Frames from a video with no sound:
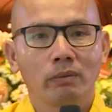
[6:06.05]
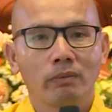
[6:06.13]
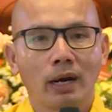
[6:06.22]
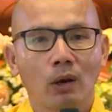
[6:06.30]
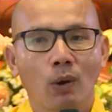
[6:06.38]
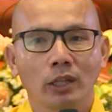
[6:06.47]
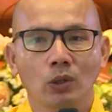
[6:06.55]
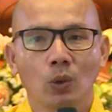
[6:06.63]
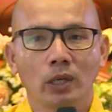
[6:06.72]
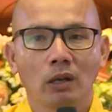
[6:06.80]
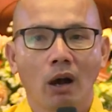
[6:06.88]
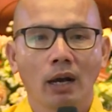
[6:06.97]
Và khóa tu
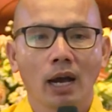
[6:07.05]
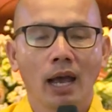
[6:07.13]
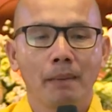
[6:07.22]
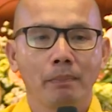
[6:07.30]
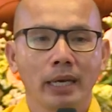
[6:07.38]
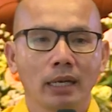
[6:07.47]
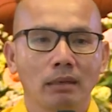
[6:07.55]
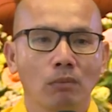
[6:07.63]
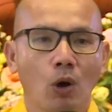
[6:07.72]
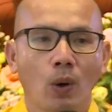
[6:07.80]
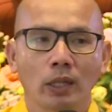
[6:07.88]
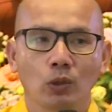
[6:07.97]
trên đó các em biết,
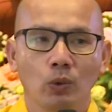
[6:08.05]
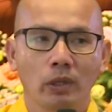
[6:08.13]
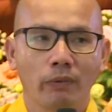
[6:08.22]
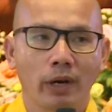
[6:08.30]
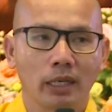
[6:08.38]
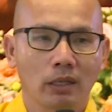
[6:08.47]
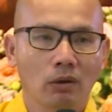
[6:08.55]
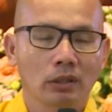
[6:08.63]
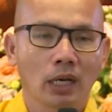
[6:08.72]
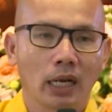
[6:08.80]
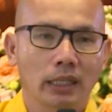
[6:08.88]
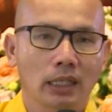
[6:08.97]
mỗi khóa tu như vậy có
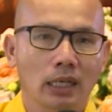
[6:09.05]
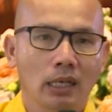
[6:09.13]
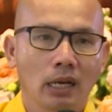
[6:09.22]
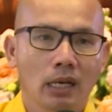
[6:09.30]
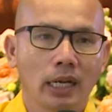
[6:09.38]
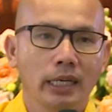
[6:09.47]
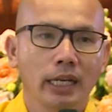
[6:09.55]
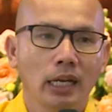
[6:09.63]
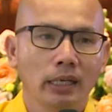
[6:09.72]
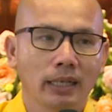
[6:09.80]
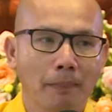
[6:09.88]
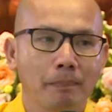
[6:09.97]
thể lên
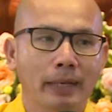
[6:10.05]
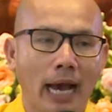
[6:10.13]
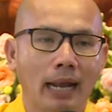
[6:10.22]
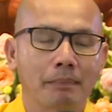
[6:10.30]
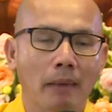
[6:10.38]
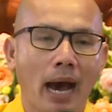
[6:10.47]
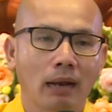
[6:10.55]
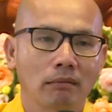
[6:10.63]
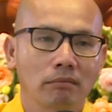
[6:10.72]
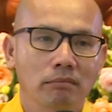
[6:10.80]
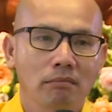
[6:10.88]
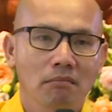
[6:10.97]
đến 5.000
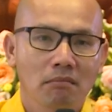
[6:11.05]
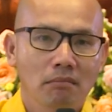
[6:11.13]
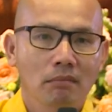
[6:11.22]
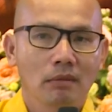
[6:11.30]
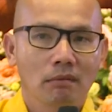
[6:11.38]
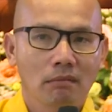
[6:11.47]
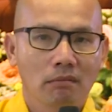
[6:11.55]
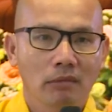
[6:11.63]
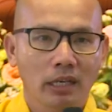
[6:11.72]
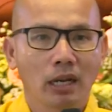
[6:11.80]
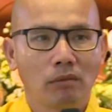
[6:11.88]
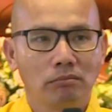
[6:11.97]
bạn,
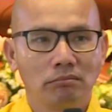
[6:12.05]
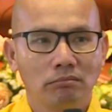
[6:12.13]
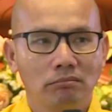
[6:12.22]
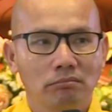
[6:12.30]
rất đông.